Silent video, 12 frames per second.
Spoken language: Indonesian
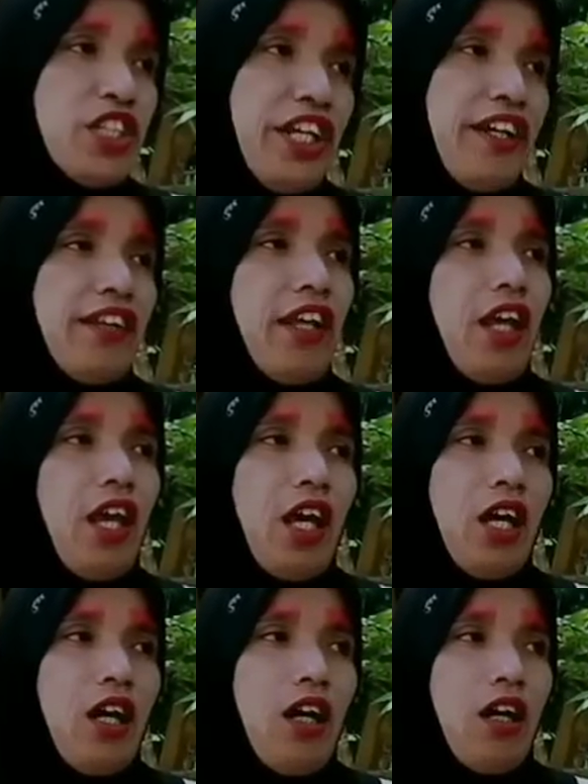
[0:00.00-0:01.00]
cek
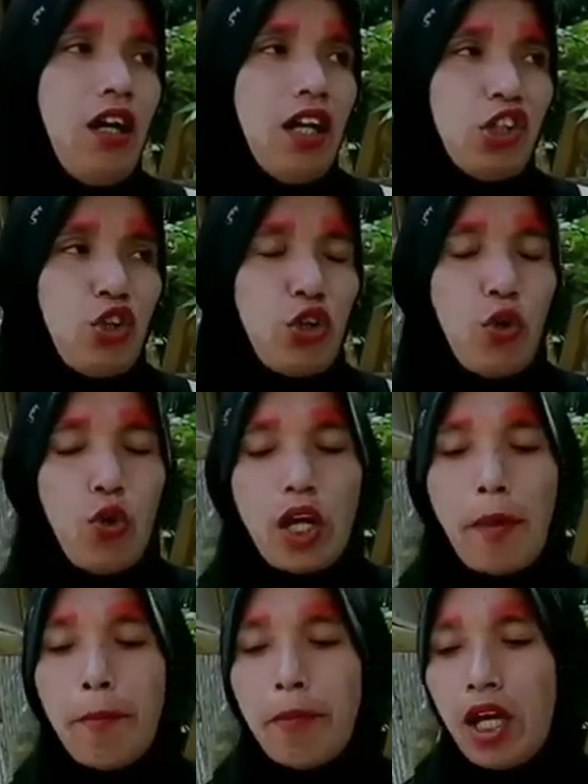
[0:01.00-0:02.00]
te ke natoyo
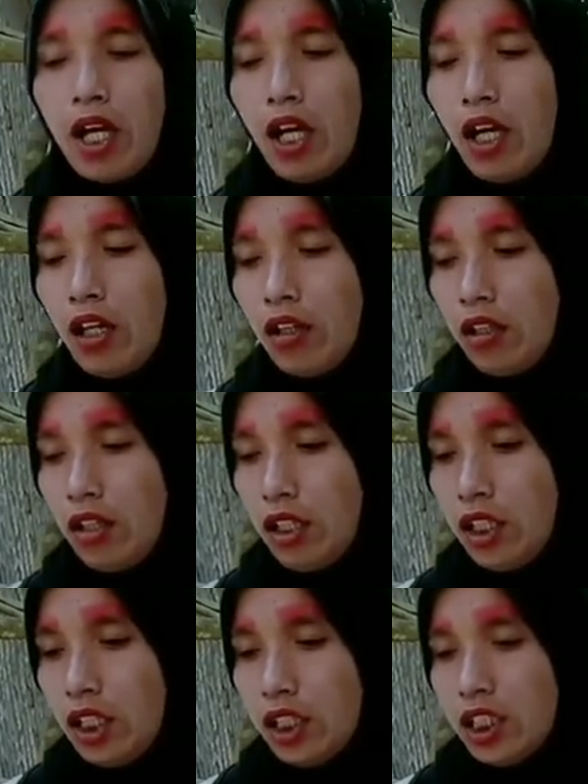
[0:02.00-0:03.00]
kaman
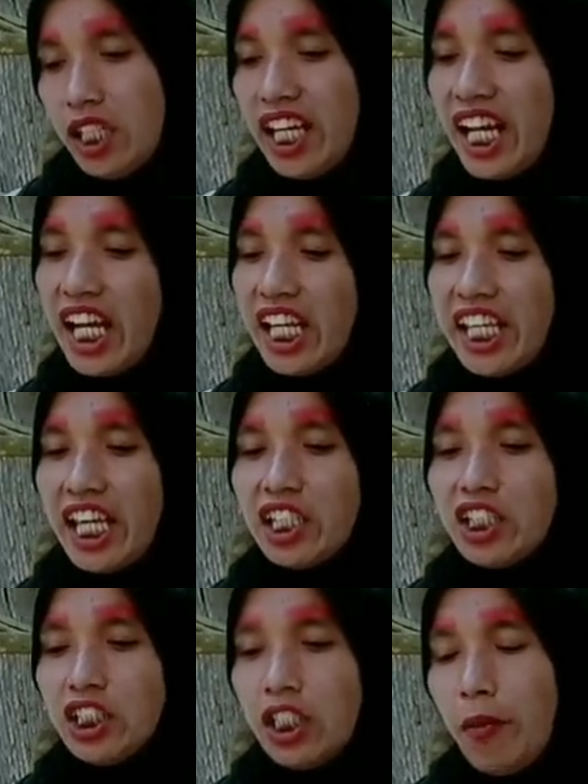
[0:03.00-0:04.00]
cek dengan ăn
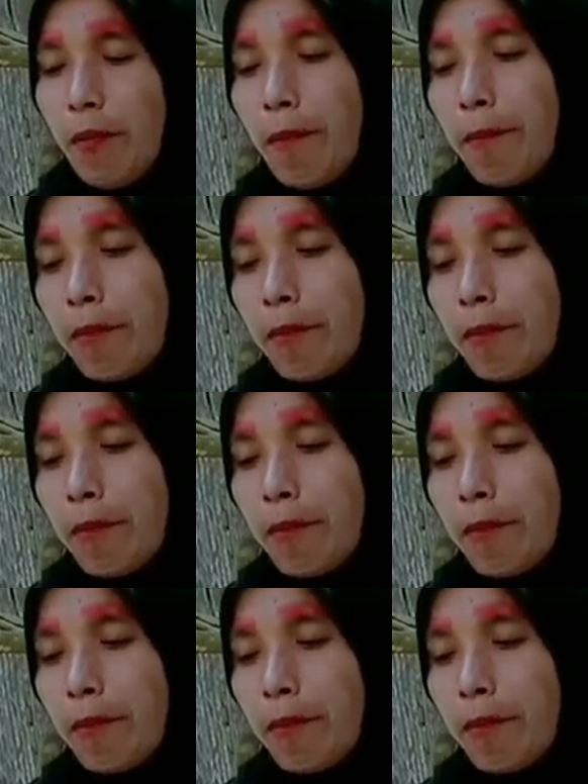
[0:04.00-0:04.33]
chị này